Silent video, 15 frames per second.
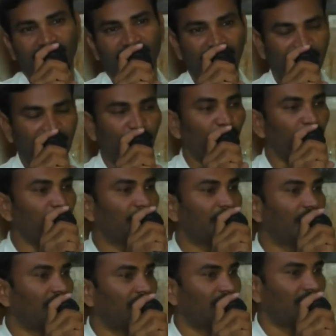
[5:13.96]
ఈ దేవుని
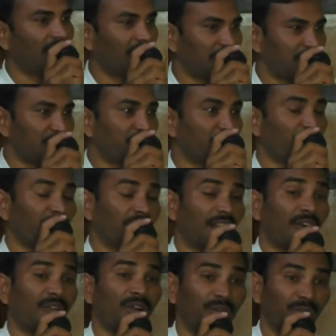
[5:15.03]
బిడ్డ నా జీవితంలోకి
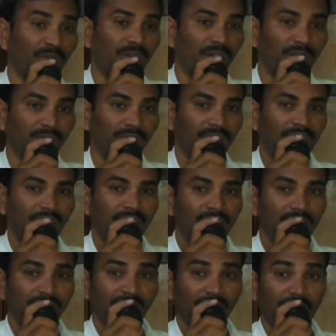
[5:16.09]
రావాలనుకున్నాడు
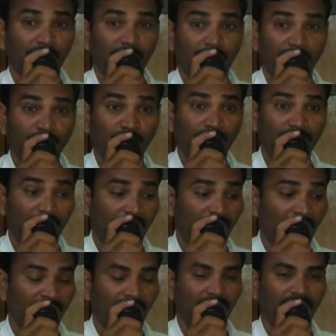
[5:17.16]
సల్మాను అనే
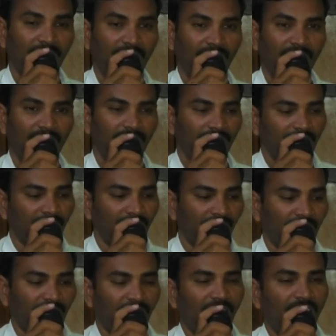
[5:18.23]
ఆయన
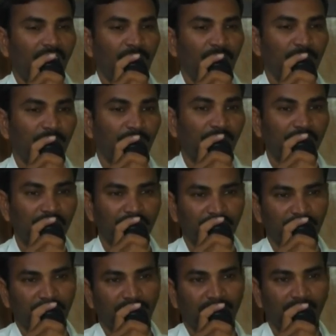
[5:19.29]
ఆ రాహాబును పెళ్లి
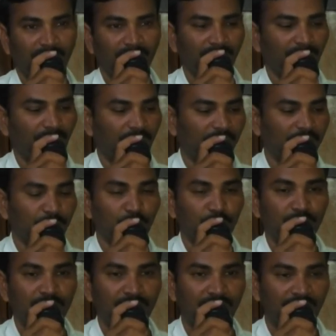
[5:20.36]
చేసుకున్నాడు వారికి
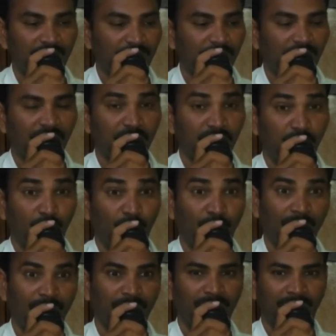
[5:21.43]
పుట్టిన ఆయన పేరే
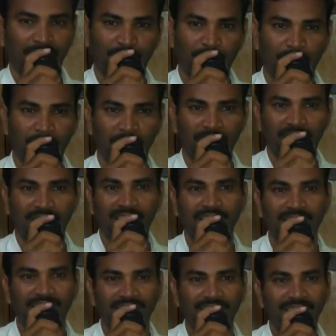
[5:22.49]
బోయజు ఎంత గొప్ప పేరండి
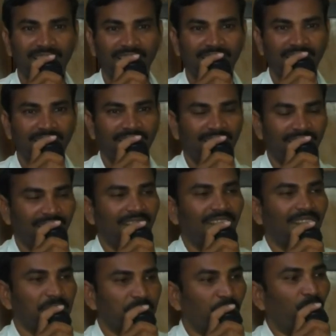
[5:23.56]
అది
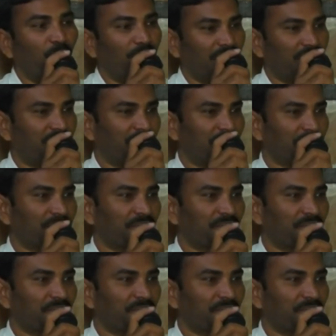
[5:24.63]
బోయేజు